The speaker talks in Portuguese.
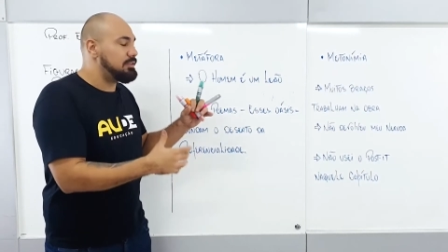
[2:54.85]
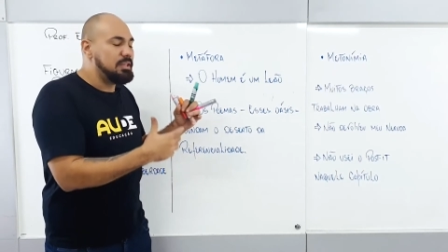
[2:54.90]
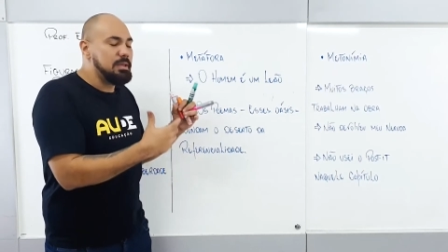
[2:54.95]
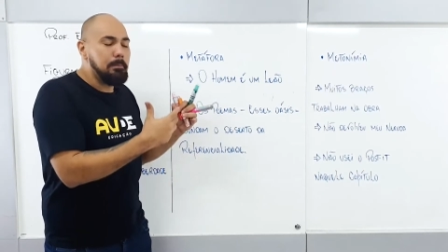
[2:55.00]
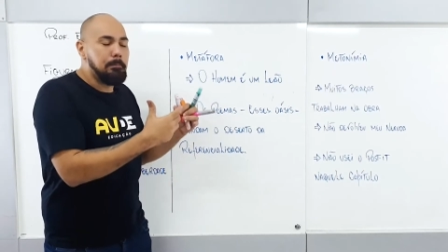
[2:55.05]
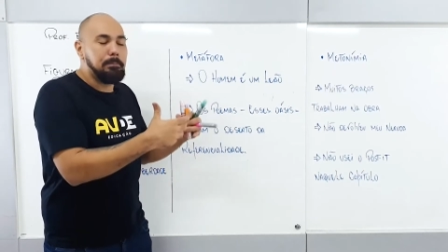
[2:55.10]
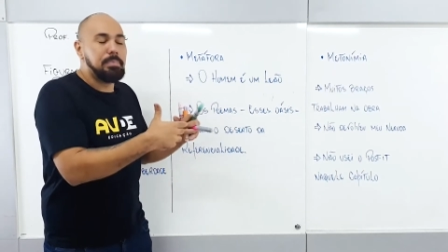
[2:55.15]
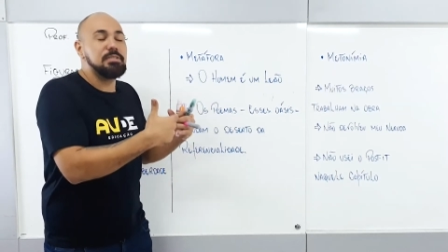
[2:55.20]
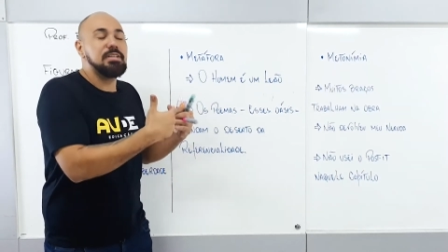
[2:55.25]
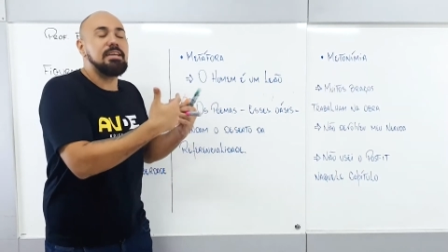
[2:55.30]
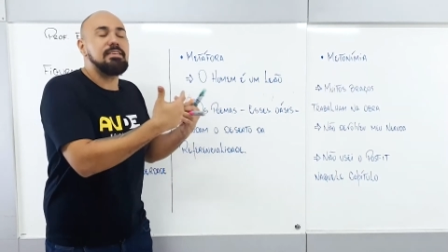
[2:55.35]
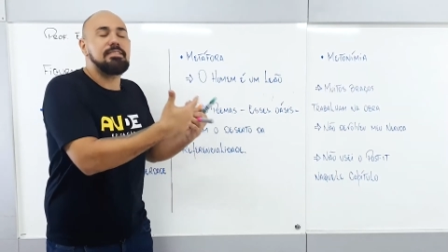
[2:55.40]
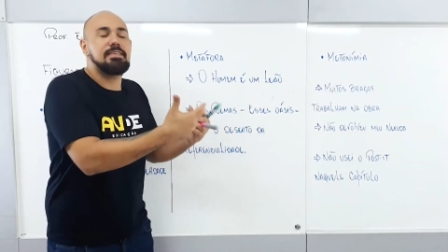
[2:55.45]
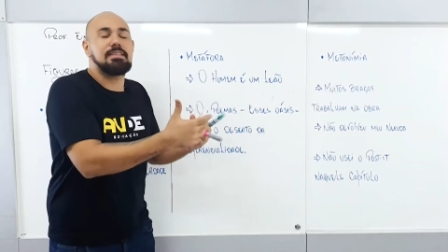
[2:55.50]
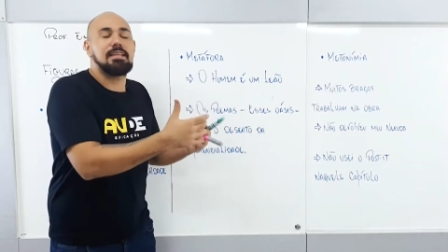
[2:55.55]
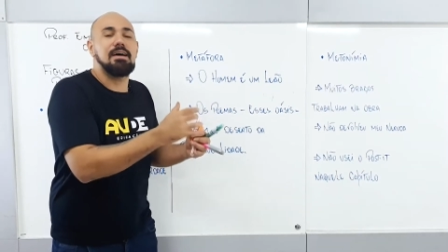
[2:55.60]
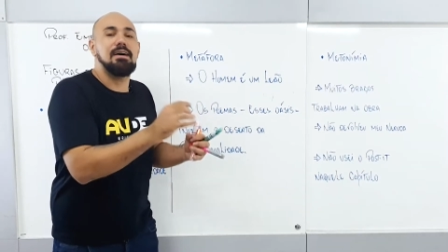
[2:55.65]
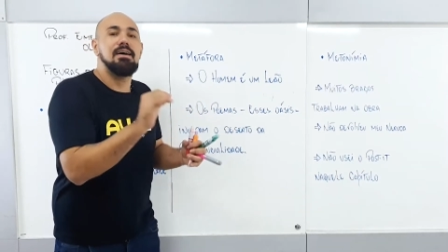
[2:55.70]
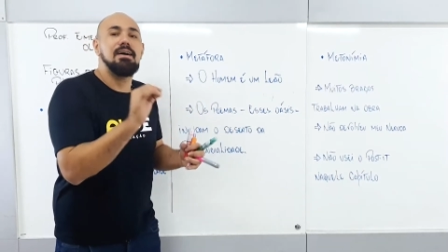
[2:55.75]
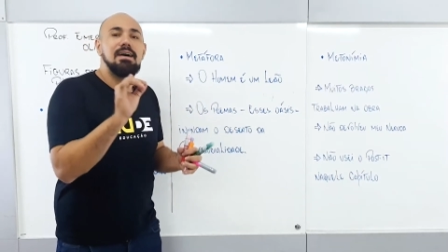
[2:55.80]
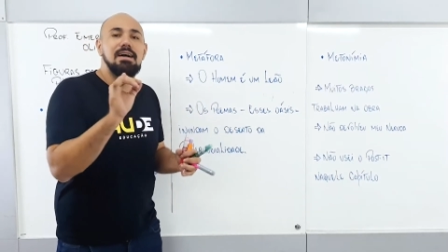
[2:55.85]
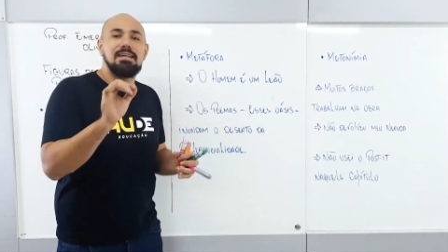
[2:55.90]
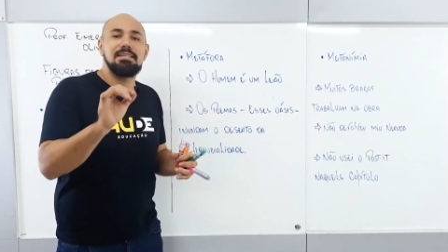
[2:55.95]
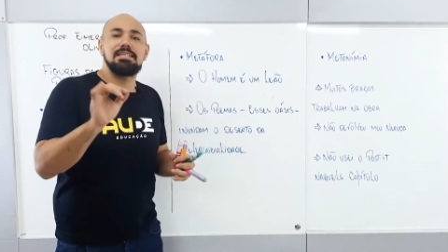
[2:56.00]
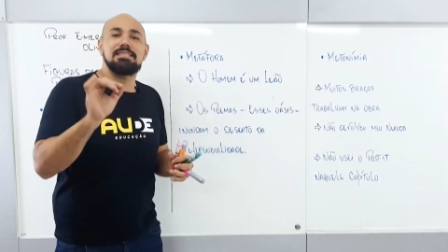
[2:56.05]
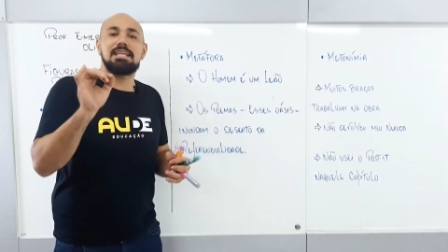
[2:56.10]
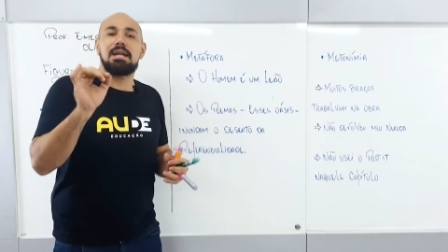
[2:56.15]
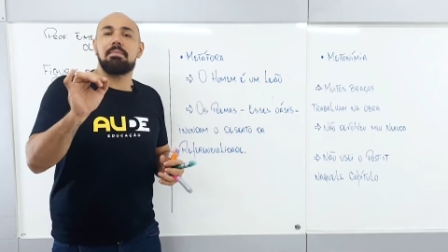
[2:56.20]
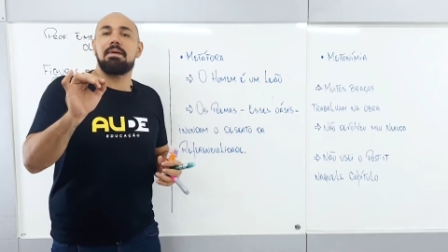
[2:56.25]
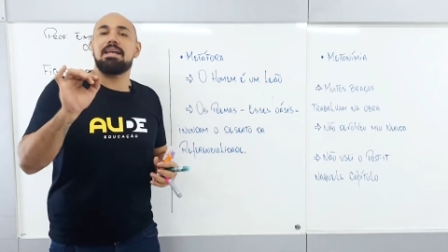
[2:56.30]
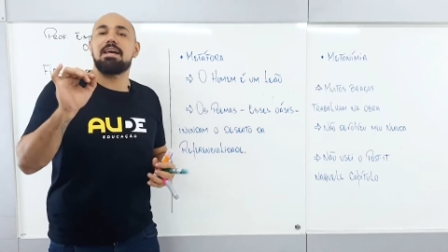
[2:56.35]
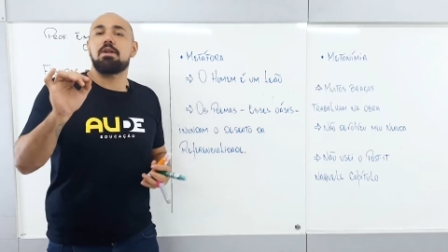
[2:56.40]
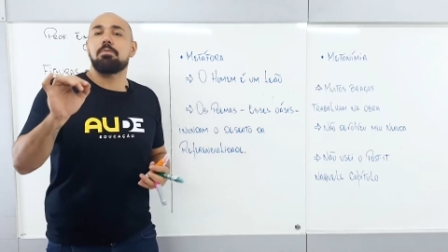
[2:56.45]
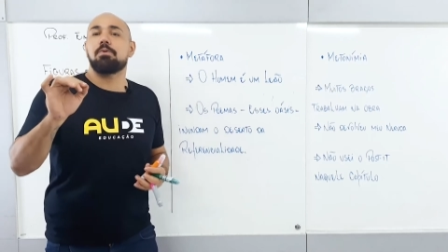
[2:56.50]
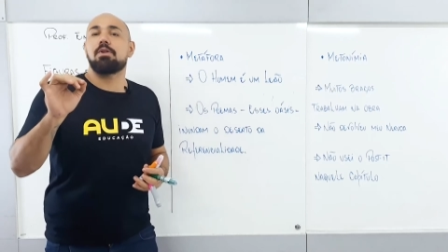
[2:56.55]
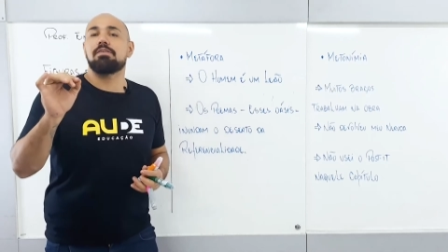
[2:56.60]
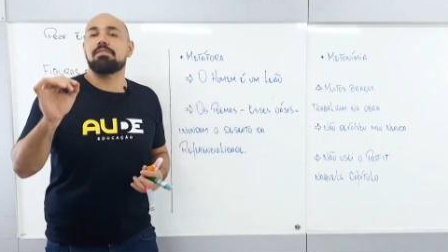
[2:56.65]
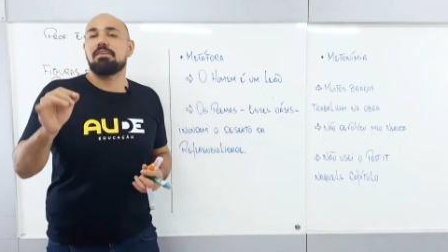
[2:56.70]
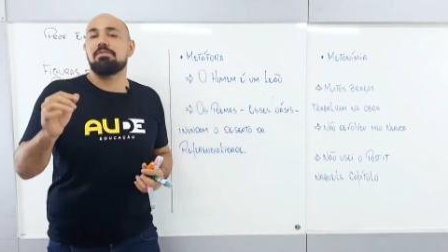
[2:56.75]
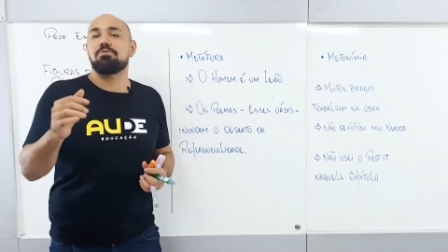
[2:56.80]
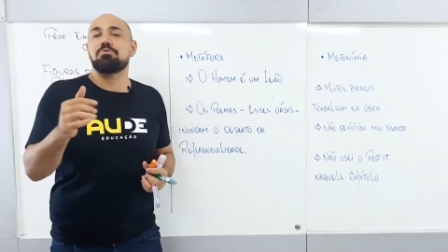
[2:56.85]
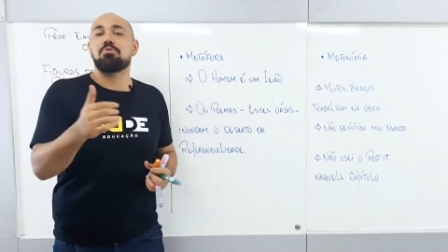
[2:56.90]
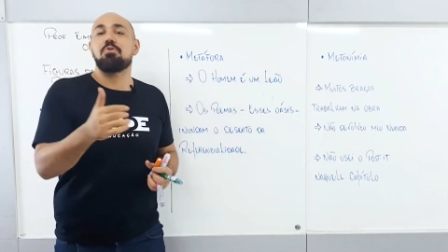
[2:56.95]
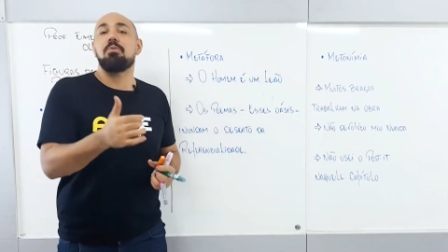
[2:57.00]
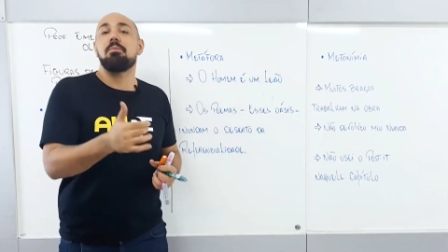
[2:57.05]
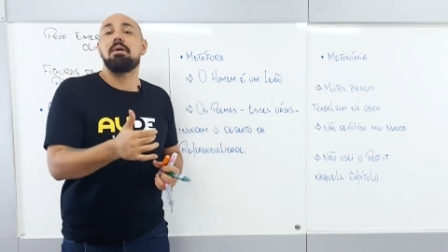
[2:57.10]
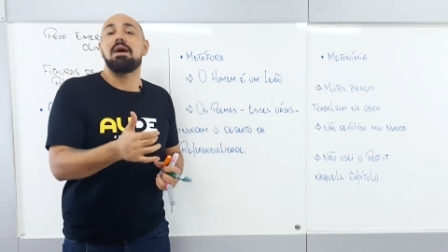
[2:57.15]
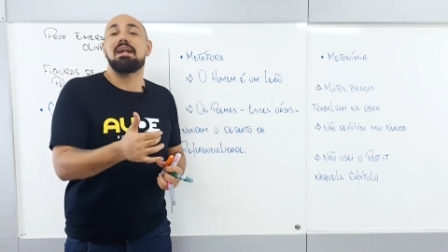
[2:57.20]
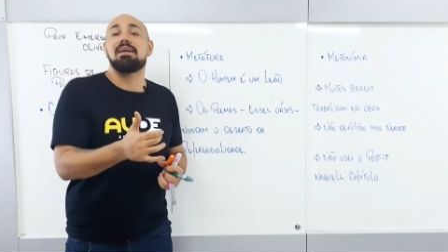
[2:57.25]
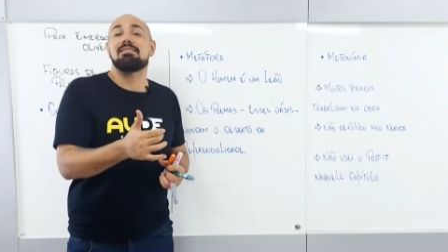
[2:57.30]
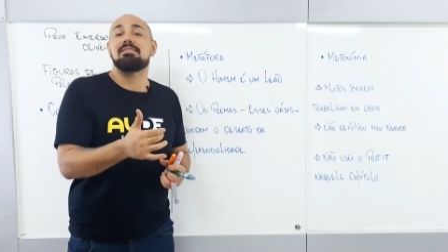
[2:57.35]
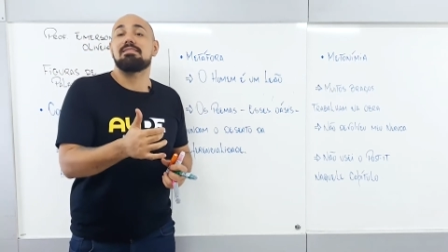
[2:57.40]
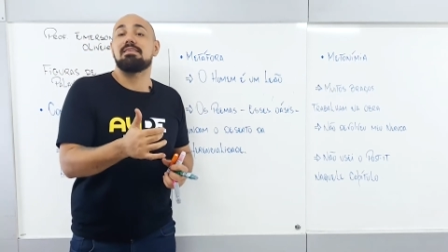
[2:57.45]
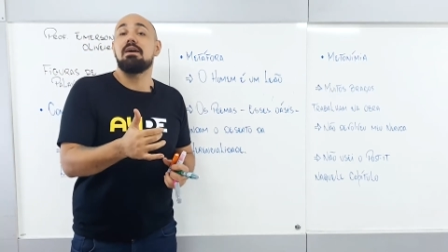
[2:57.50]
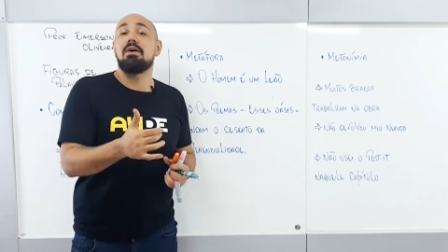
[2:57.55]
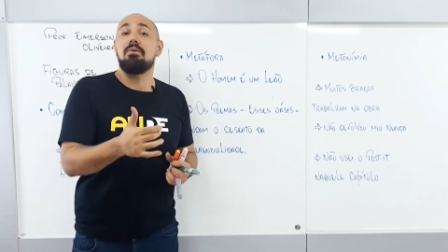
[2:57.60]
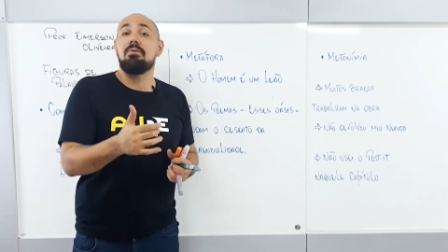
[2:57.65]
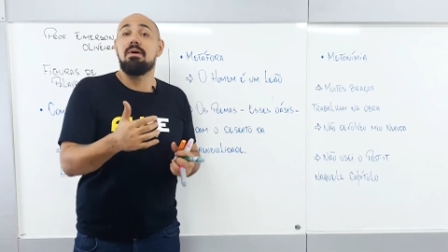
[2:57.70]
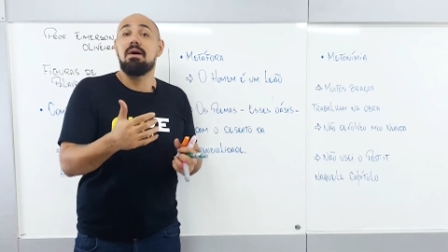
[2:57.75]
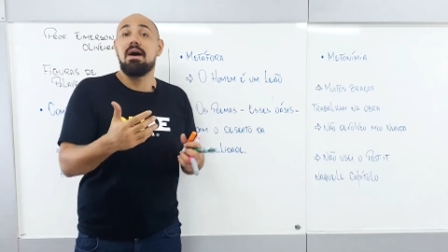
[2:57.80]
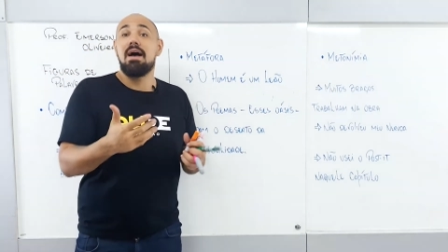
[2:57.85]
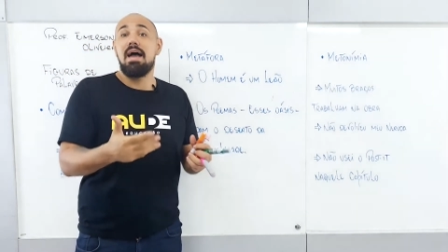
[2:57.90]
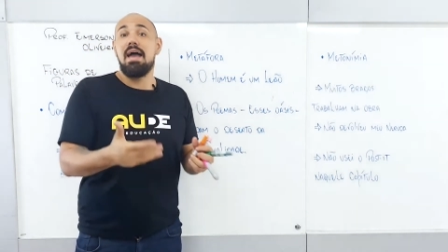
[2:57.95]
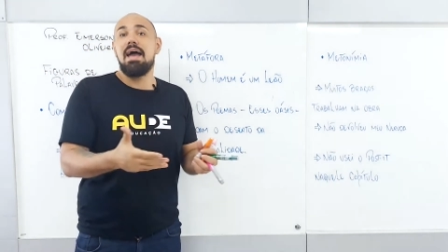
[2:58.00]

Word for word: implícita de trabalhar o processo de comparação